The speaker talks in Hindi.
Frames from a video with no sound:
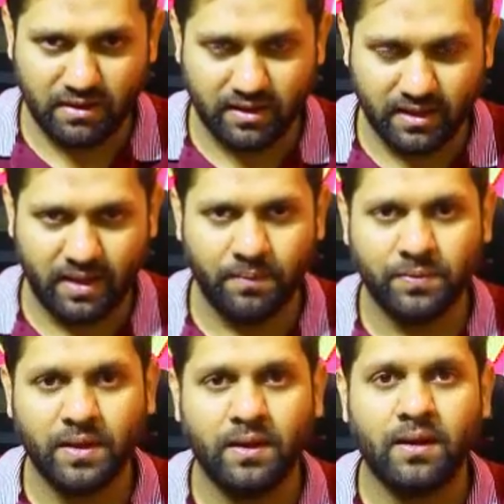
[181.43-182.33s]
सकते हैं
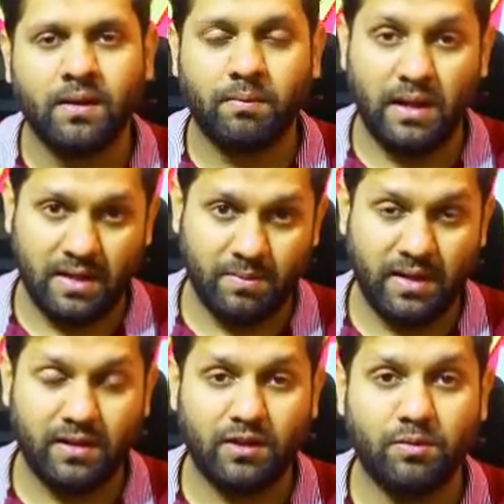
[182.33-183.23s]
बड़ी
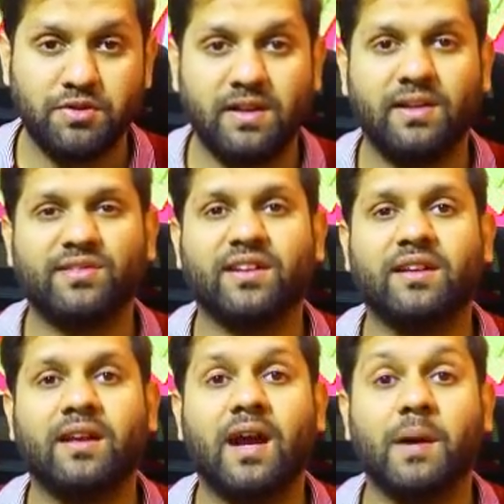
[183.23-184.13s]
कंपनी की डिस्ट्रीब्यूशन ले
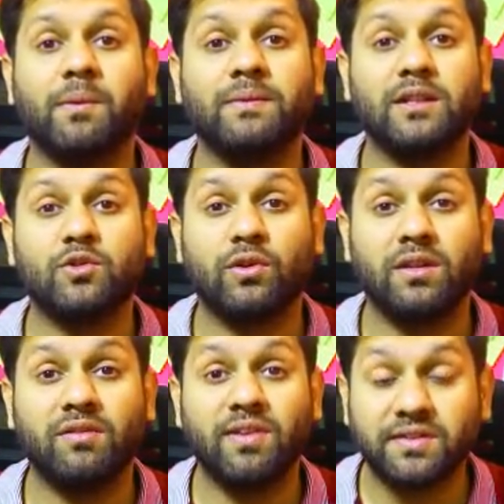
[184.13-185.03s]
सकते हैं आप अपनी एक छोटी
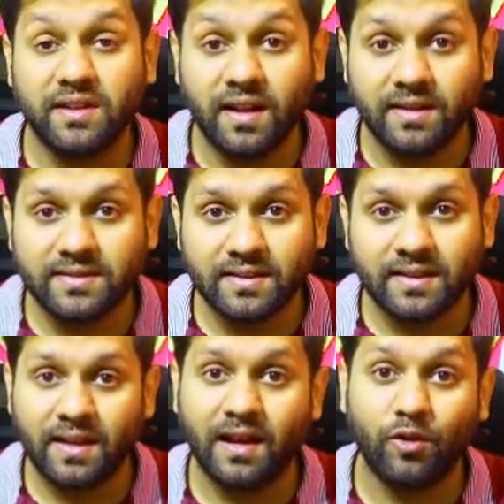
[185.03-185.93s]
सी फैक्ट्री डाल
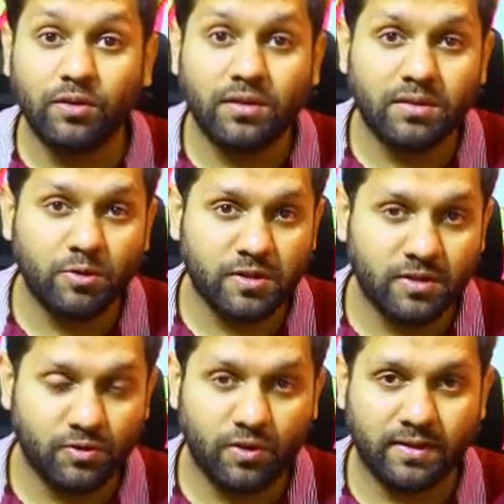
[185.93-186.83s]
सकते हैं खुद डिस्ट्रीब्यूशन
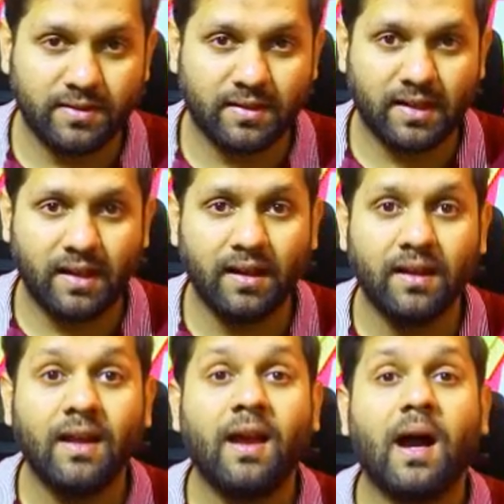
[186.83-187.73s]
शुरू कर सकते हैं
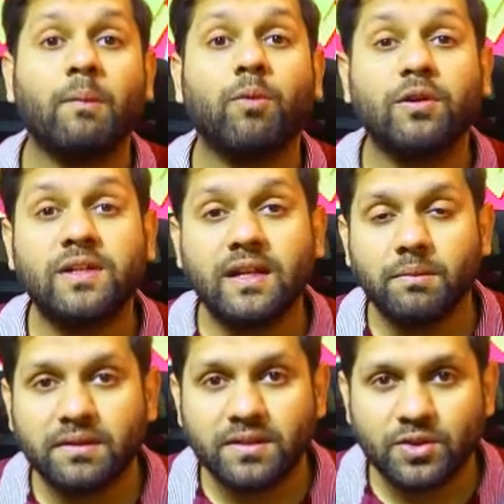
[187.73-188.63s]
आप पोल्ट्री का
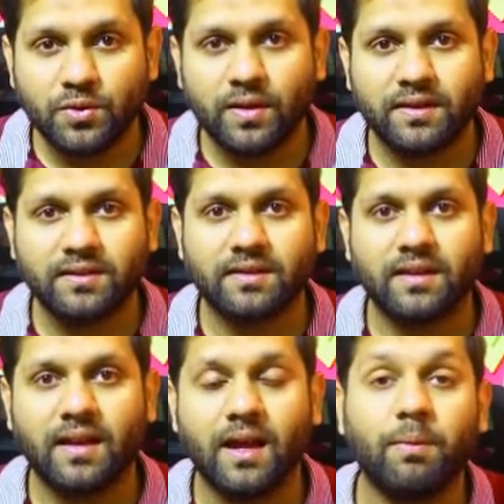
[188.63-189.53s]
बिज़नेस शुरू कर
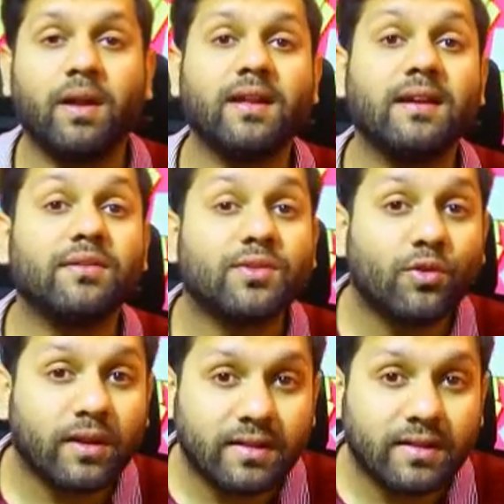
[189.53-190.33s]
सकते हैं आप करियाना स्टोर